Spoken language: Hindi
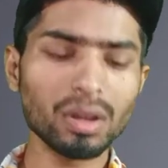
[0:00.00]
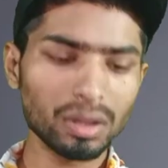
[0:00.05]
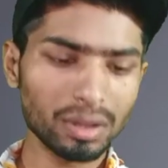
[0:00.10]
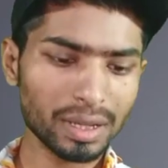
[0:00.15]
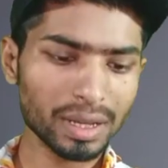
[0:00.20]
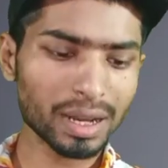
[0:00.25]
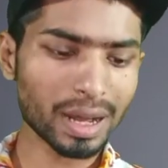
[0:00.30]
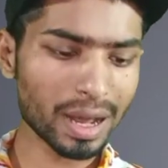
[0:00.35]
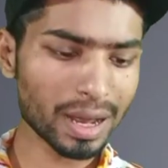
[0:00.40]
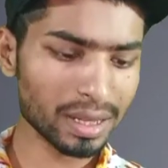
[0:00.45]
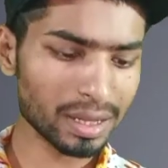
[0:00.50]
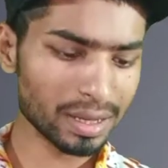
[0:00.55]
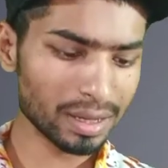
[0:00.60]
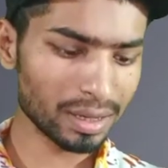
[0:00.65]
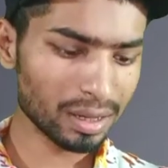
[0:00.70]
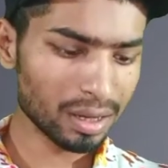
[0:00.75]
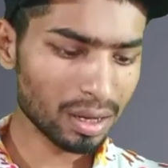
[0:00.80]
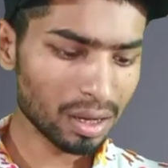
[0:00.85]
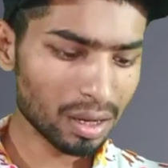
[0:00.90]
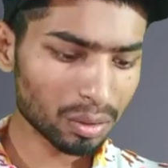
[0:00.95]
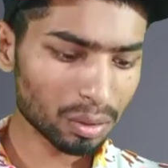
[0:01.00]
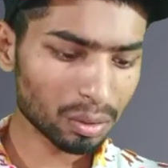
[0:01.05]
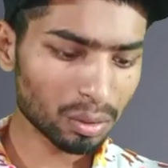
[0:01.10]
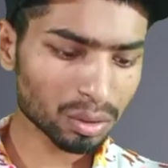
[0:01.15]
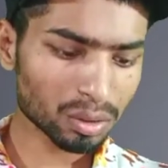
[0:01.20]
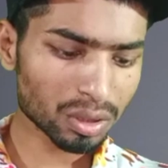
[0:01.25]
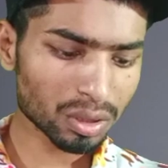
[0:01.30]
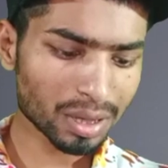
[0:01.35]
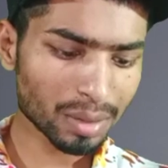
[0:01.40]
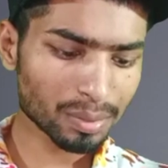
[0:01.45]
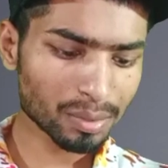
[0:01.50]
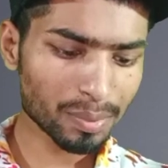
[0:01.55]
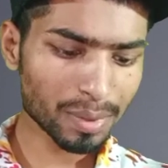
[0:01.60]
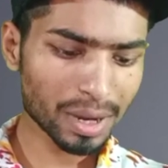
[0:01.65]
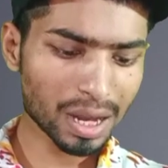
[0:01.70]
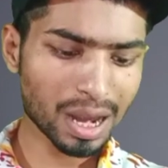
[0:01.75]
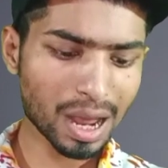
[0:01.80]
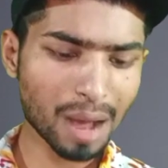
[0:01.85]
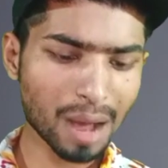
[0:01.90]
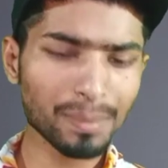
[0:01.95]
दिखाई दे तो दोस्तों सबसे
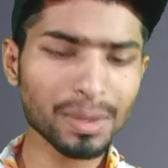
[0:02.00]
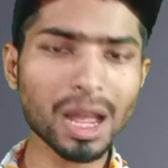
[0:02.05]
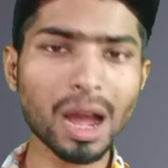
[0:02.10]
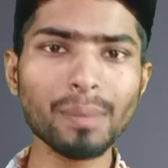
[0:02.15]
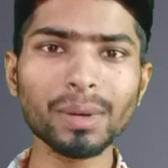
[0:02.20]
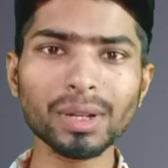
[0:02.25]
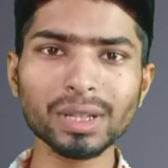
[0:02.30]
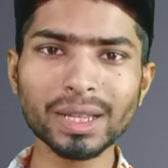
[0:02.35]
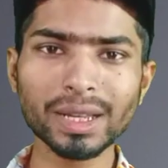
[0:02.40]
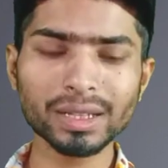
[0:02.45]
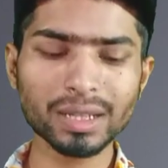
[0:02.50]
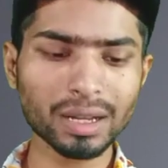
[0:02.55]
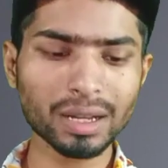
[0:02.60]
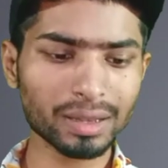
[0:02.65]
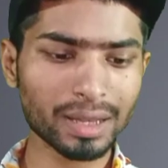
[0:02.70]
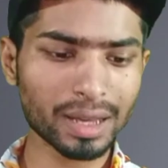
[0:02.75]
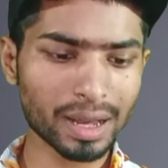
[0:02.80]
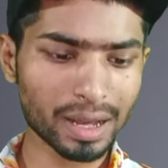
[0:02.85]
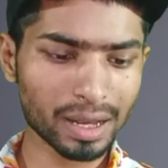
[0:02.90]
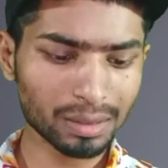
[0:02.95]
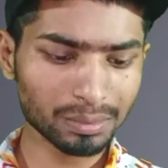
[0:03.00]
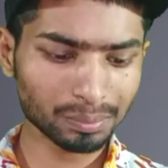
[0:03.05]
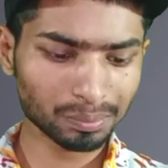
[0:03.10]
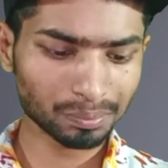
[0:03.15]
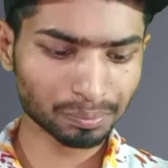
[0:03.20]
पहले आप यहाँ पर देख सकते हैं